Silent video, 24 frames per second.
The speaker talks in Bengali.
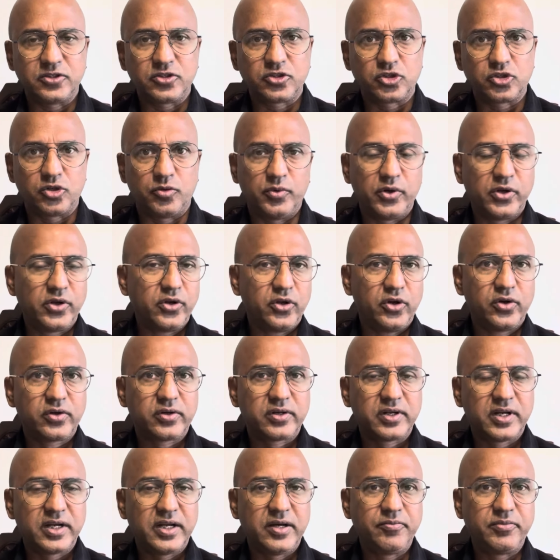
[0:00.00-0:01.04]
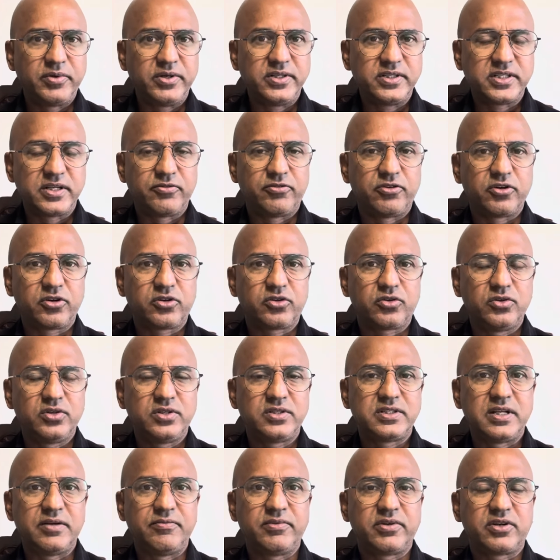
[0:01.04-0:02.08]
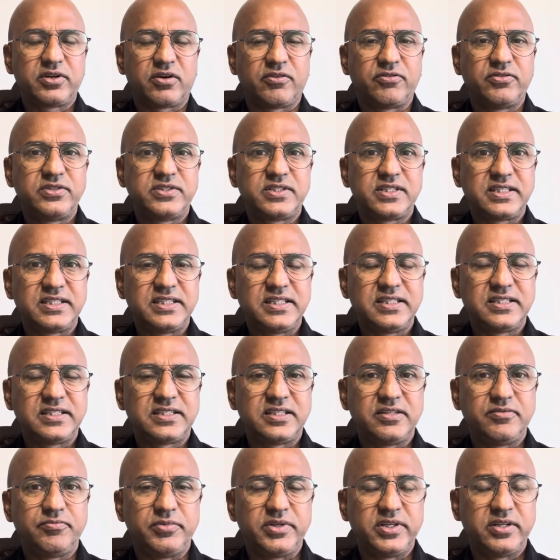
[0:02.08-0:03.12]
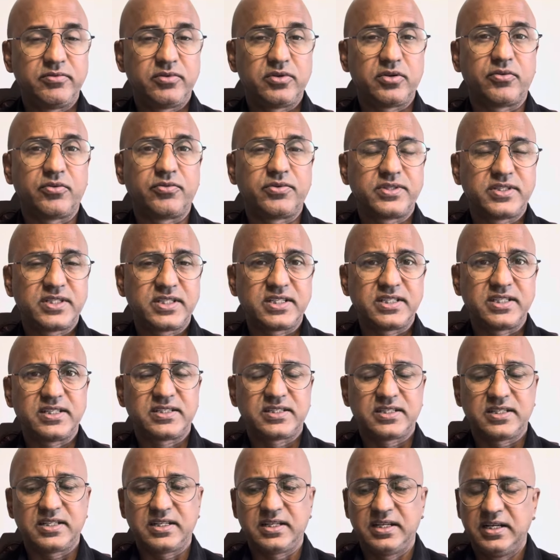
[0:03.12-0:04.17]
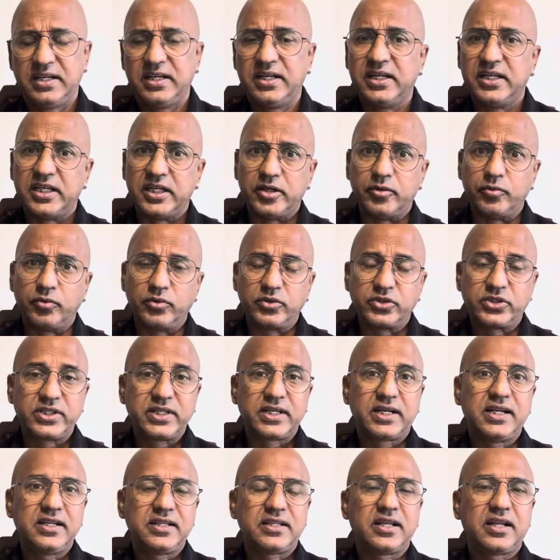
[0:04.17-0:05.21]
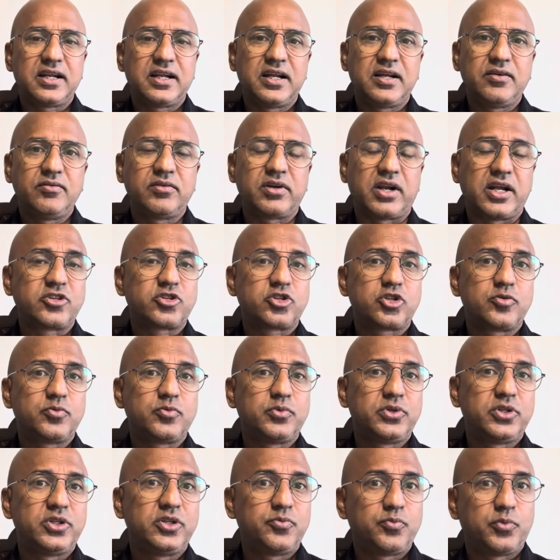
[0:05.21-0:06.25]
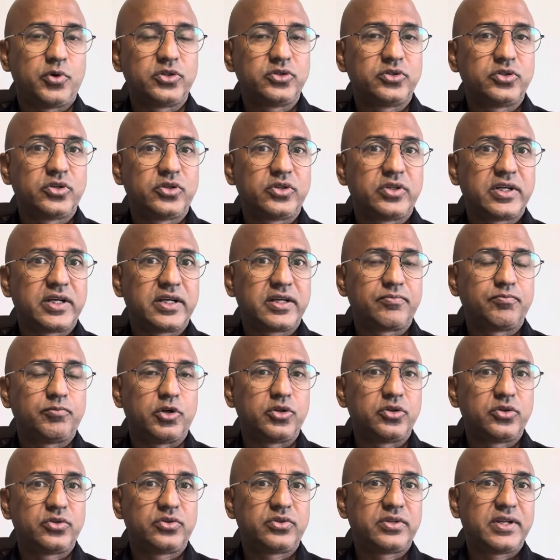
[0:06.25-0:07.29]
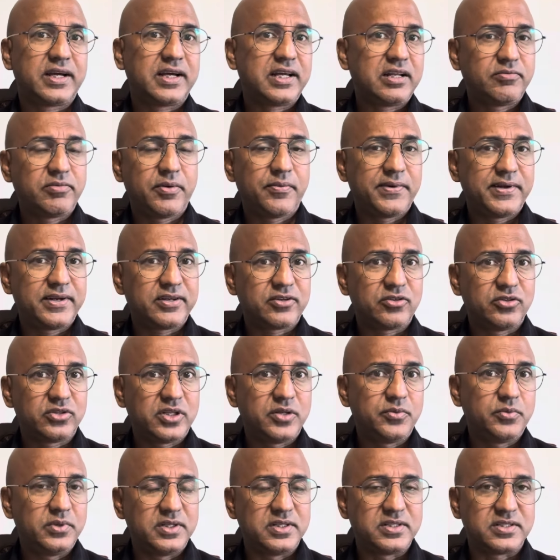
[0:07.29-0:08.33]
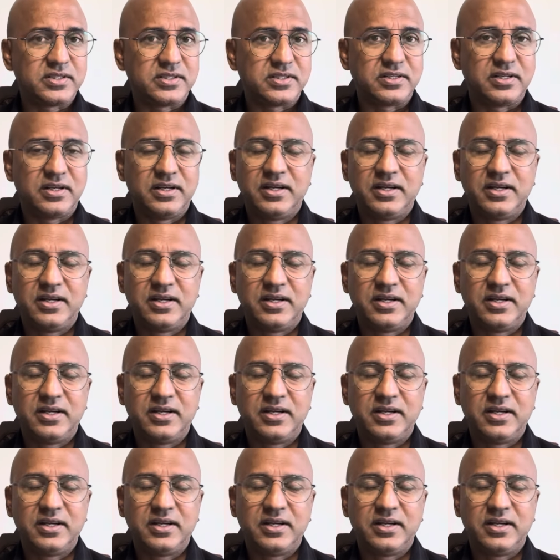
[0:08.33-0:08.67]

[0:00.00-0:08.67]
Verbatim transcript: সমন্বয়করা মির্জা ফখরুল ইসলামের অফিসে গিয়েছেন বিএনপির অফিসে গিয়েছেন এবং সেখানে তারা রাষ্ট্রপতির পদত্যাগ পদত্যাগের ব্যাপারে কথা বলেছেন